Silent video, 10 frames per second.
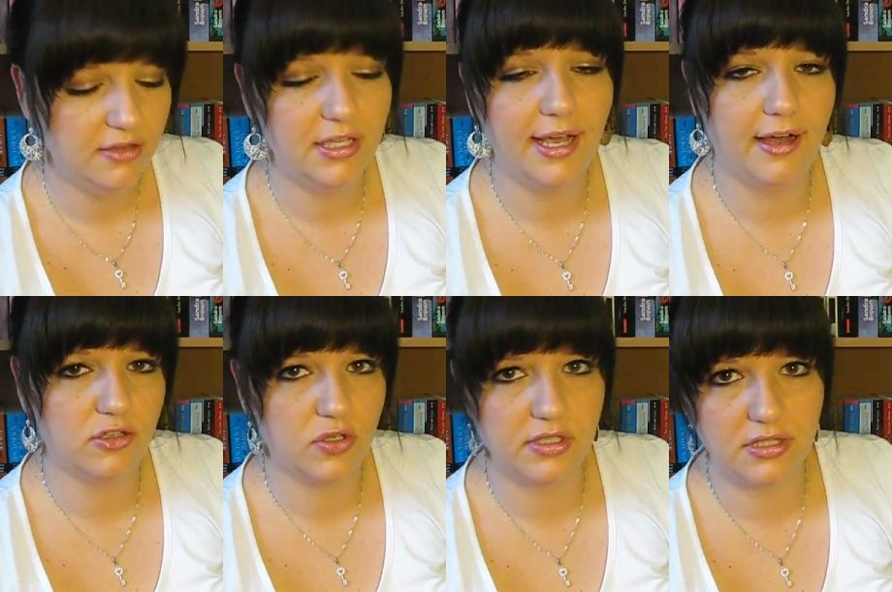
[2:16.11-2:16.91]
die er
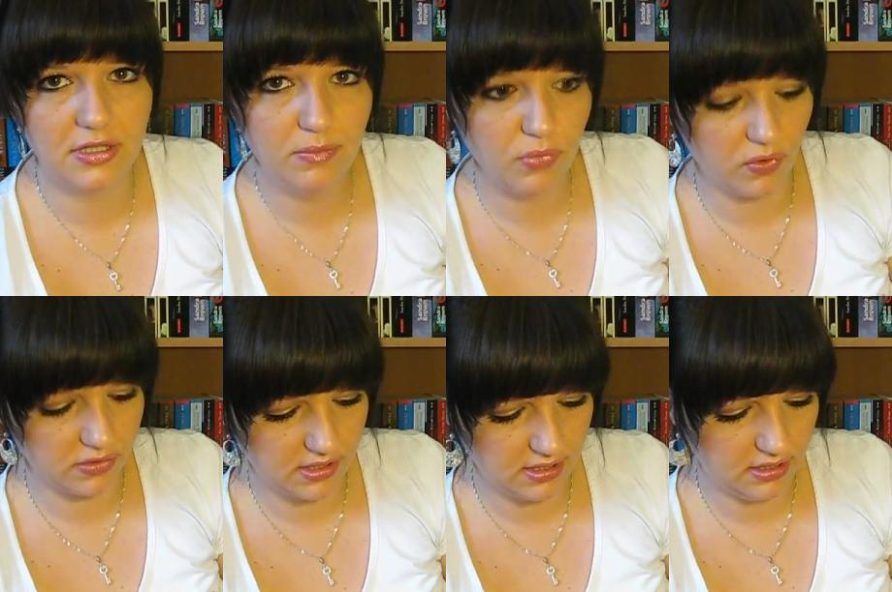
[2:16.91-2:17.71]
anschließend in
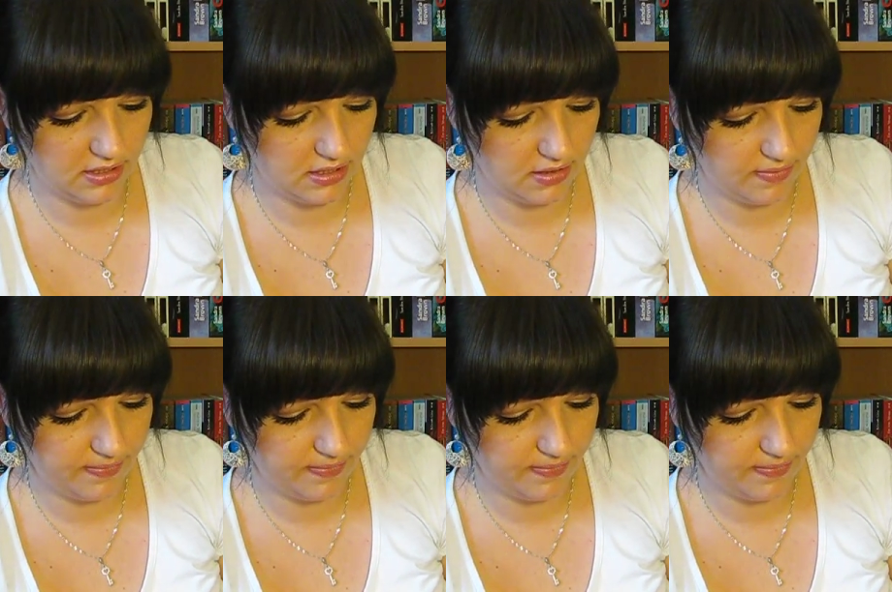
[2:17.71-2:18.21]
Bronze gießt